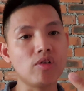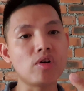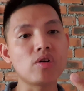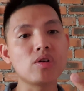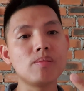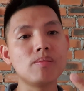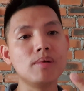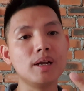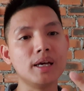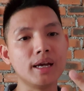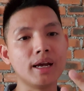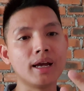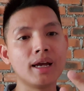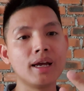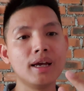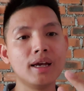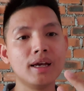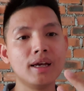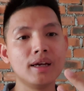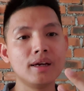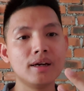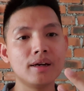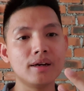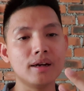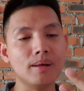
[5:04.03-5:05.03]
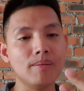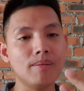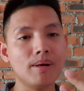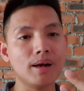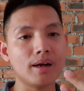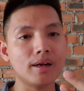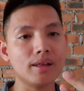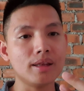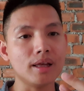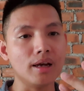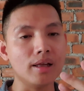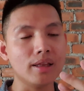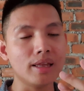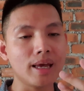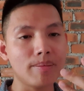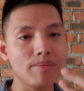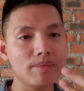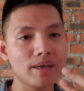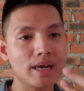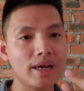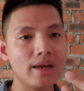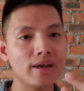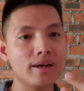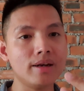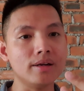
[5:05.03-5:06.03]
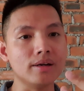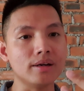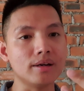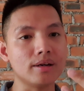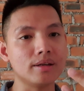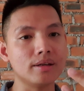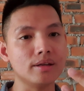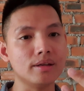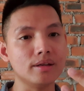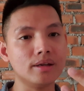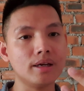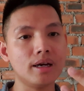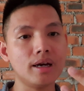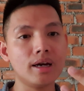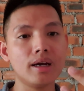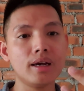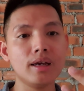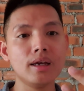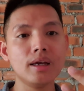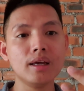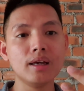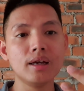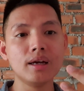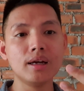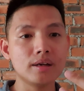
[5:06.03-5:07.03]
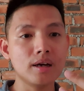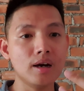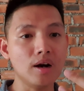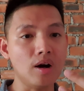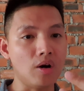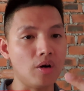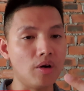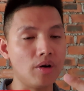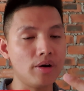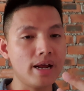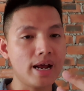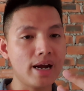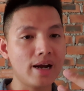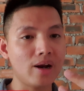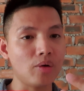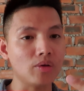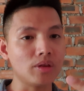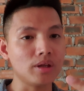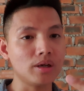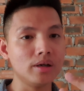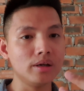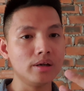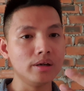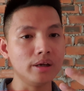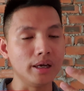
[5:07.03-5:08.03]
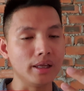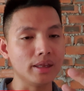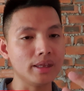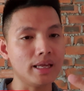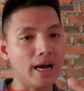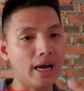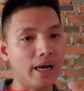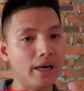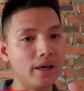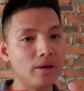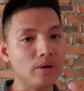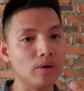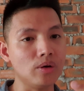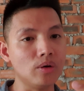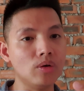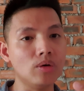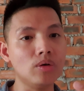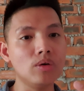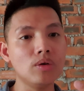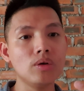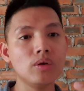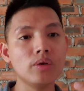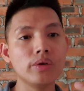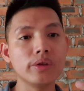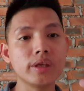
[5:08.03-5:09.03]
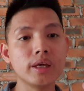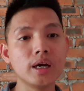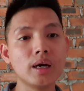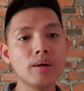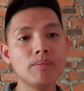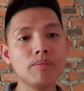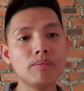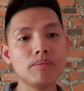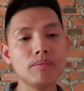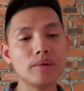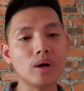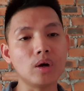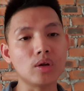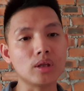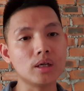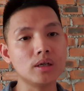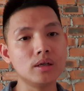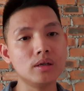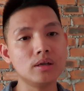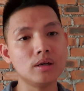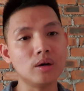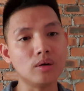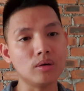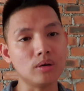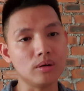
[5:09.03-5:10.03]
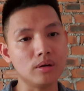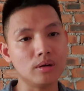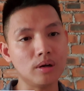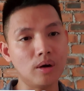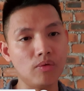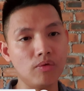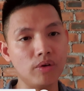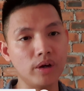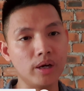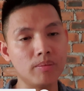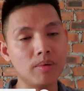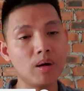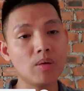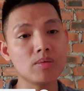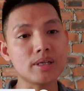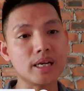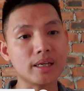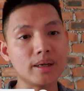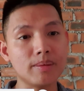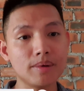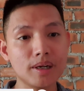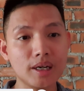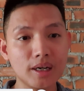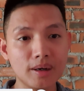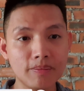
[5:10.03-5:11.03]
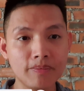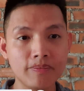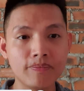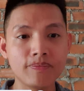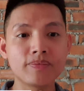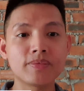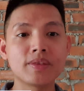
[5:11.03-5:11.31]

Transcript: forum liền để mà có thể tham gia được cái cơ hội đang đầu tư hiện tại của nhóm đầu tư học, học viện bất động sản nhân cơm